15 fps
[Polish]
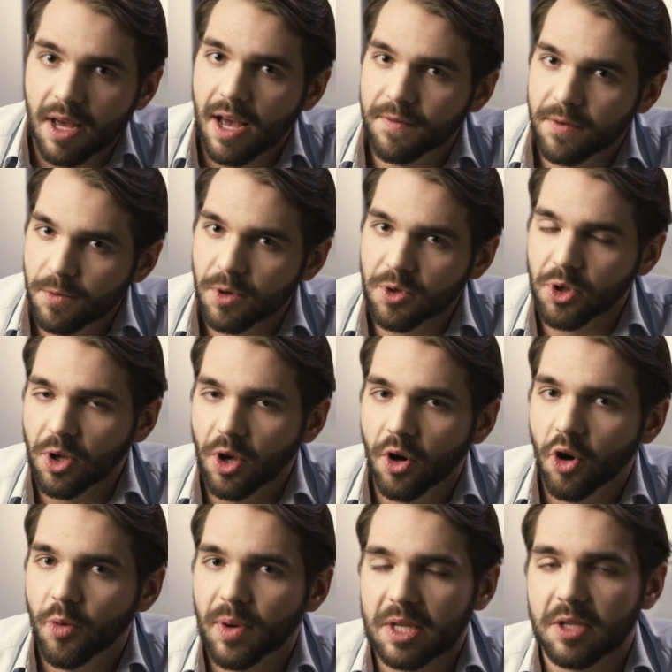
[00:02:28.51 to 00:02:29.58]
a wyłącznie
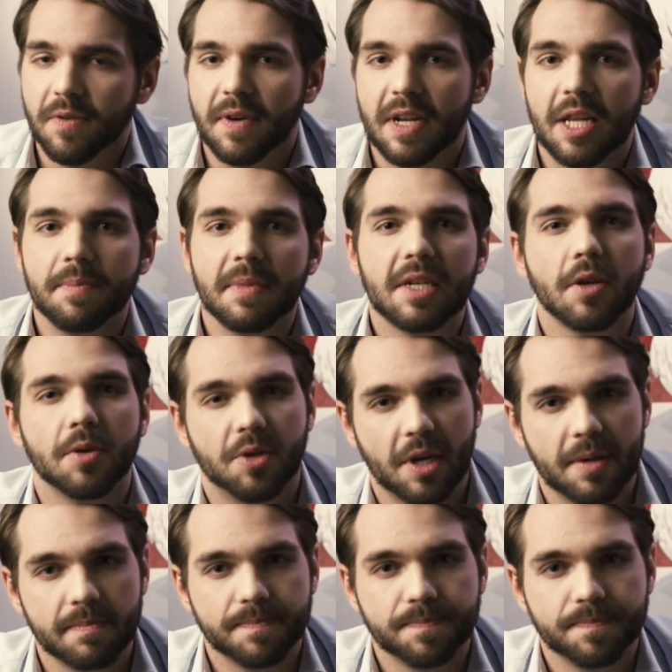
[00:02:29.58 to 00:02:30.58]
o opracowanej metodzie.